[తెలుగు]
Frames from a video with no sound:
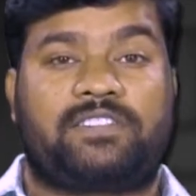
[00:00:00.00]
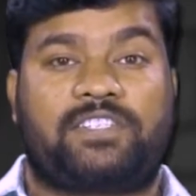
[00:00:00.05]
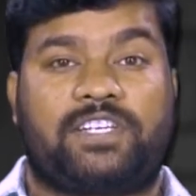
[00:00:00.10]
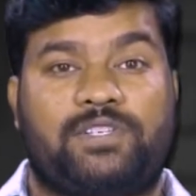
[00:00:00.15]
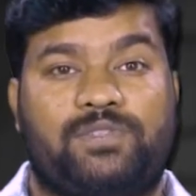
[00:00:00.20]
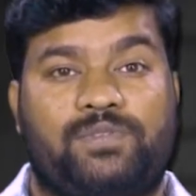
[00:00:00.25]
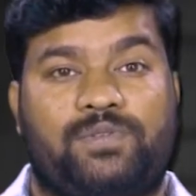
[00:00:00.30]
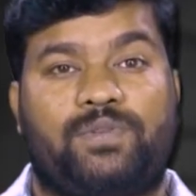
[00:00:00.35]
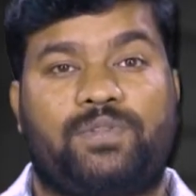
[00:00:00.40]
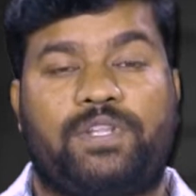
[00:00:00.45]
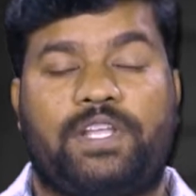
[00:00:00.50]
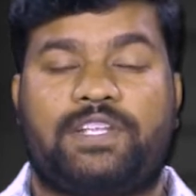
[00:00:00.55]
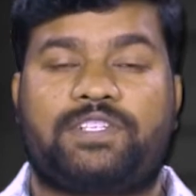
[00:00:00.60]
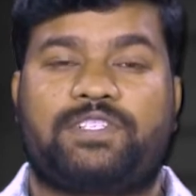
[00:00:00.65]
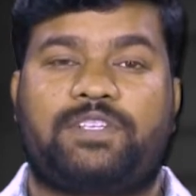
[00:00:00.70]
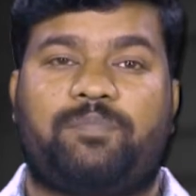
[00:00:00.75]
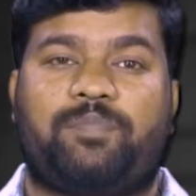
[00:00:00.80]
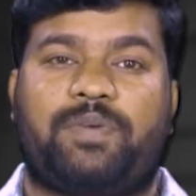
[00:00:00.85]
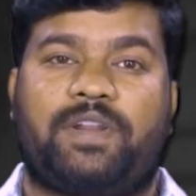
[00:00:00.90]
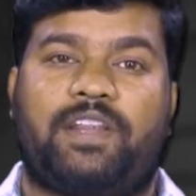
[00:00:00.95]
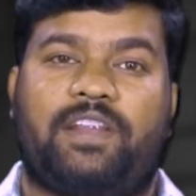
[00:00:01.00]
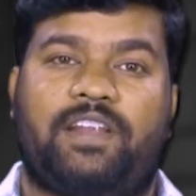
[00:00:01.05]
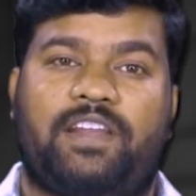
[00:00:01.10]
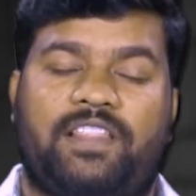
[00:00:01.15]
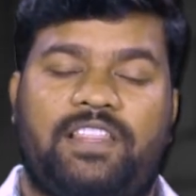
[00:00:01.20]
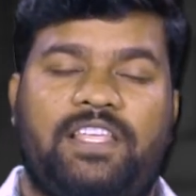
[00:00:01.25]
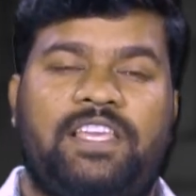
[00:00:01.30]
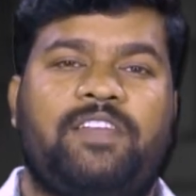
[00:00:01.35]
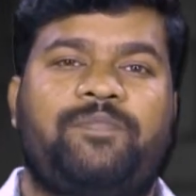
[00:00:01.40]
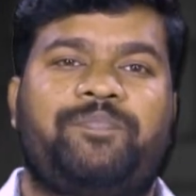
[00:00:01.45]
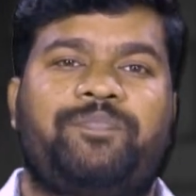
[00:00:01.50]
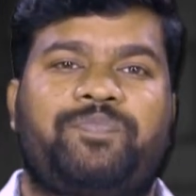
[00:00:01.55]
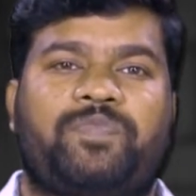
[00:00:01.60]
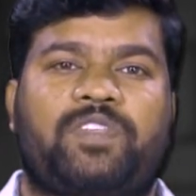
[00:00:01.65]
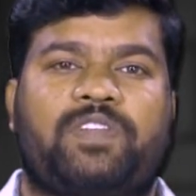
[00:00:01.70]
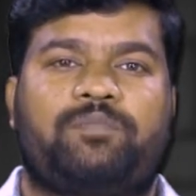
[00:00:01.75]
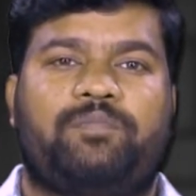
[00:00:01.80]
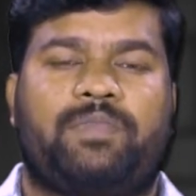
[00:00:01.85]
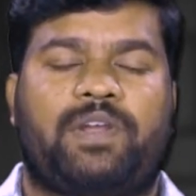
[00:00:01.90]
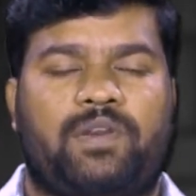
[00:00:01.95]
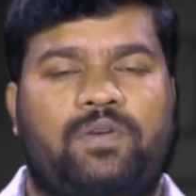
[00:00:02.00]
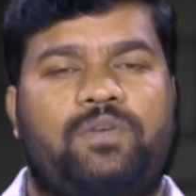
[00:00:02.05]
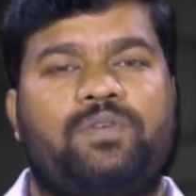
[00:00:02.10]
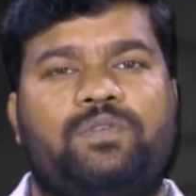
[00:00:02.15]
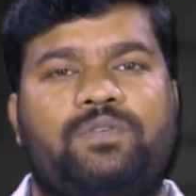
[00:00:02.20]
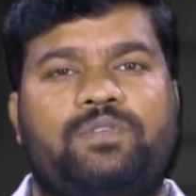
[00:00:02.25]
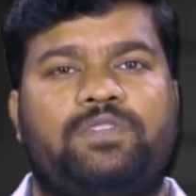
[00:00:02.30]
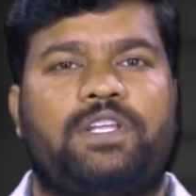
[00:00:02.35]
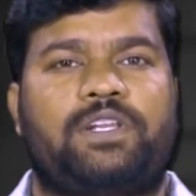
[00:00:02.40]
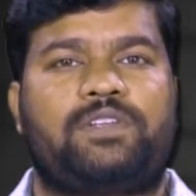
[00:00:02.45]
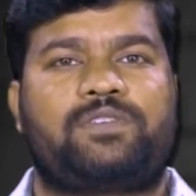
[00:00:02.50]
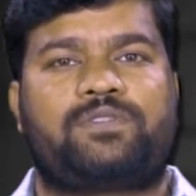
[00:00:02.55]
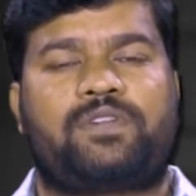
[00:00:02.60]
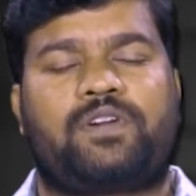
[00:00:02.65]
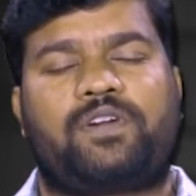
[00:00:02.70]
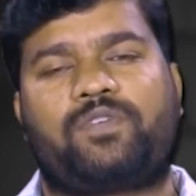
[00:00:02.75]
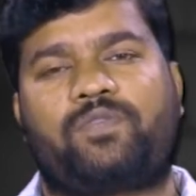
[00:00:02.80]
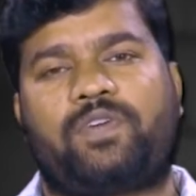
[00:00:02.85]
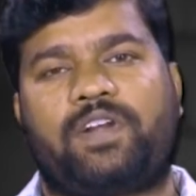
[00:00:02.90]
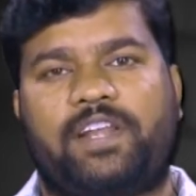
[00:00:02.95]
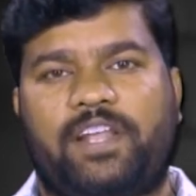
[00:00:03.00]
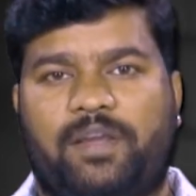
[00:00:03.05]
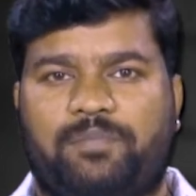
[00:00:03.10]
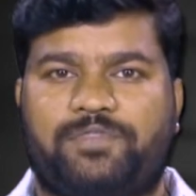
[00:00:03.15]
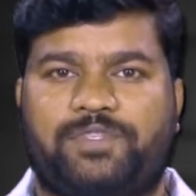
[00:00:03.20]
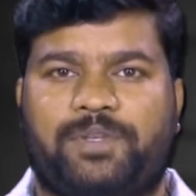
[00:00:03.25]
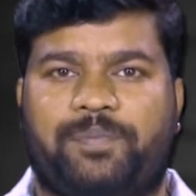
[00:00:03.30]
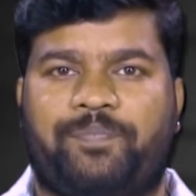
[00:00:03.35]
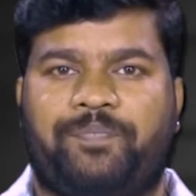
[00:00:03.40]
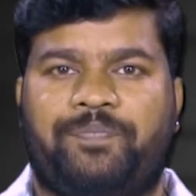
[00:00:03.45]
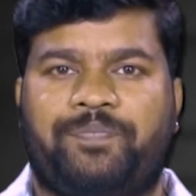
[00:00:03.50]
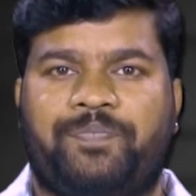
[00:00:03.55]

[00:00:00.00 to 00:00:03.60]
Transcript: చేస్తుంది అని చెప్పని అనేది మనకు తెలుస్తున్నటువంటి అంశం